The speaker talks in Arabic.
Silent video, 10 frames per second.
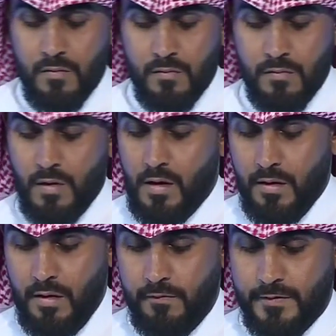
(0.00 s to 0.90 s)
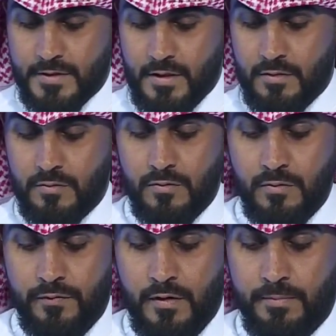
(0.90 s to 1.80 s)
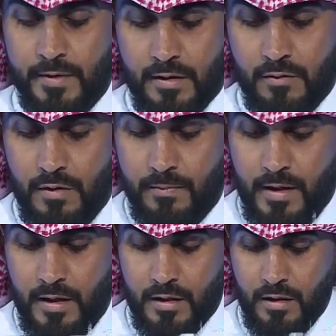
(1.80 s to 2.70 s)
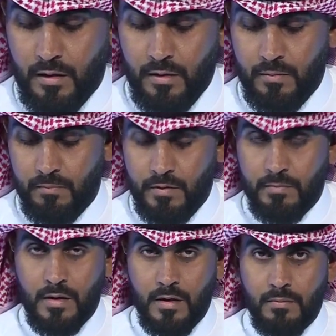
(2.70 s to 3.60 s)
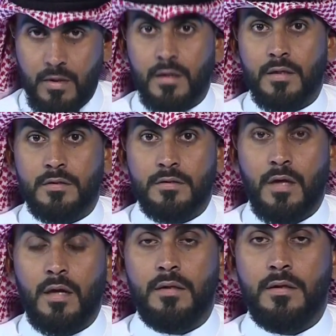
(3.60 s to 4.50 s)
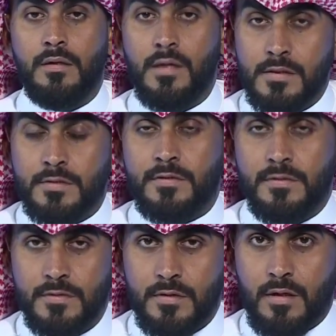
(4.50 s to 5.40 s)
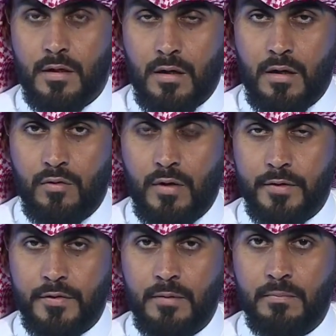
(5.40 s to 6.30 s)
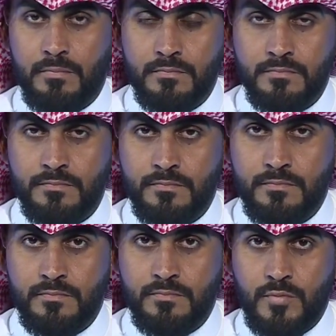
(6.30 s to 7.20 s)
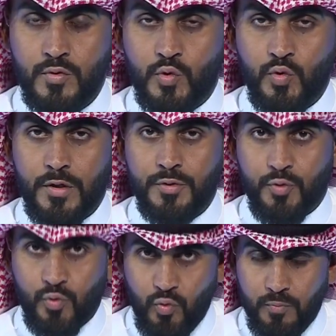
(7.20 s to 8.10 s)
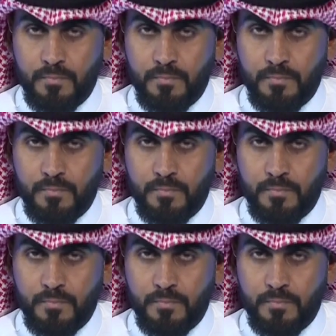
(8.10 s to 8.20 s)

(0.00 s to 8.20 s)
ظهر الفساد في البر والبحر بما ملكت أيدي الناس صدق الله العظيم من سورة الروم